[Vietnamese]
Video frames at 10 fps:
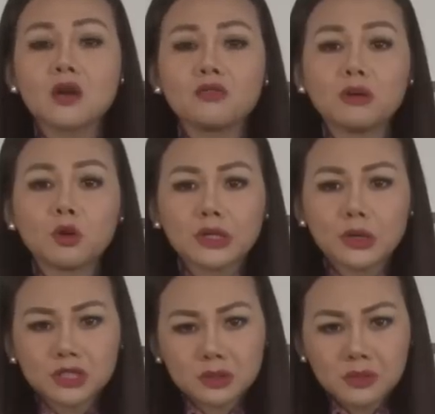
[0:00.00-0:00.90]
Về mục
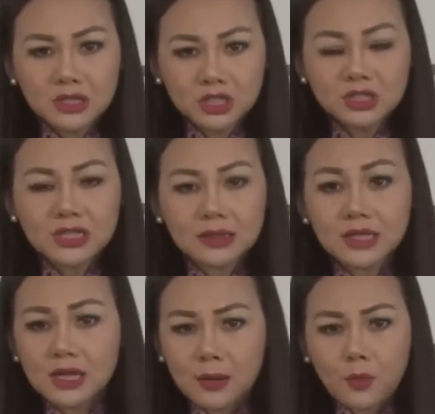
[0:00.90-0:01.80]
tiêu chấm dứt chiến tranh,
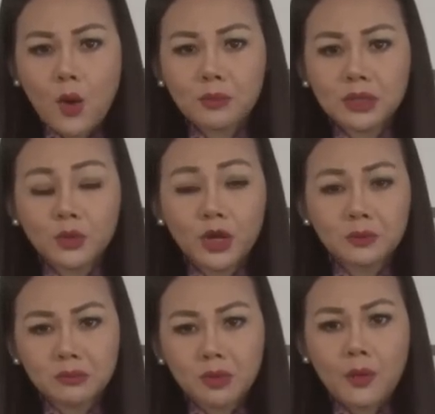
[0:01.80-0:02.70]
thiết lập hòa bình của
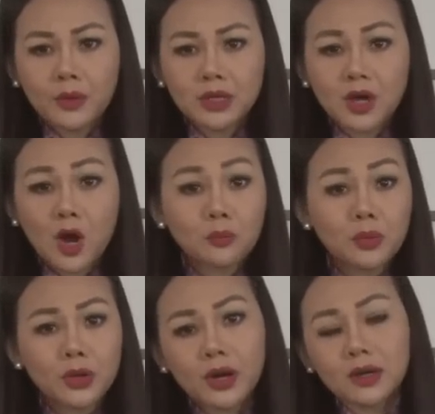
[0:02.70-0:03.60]
Hiệp định Paris, ông
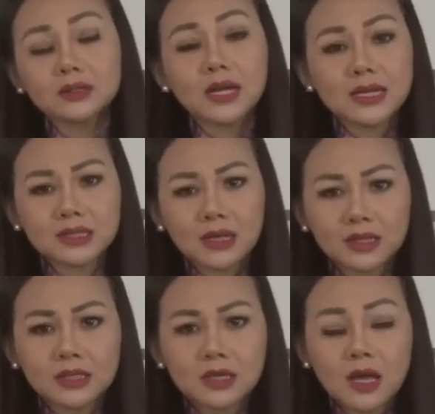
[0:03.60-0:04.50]
Pierre Asselin,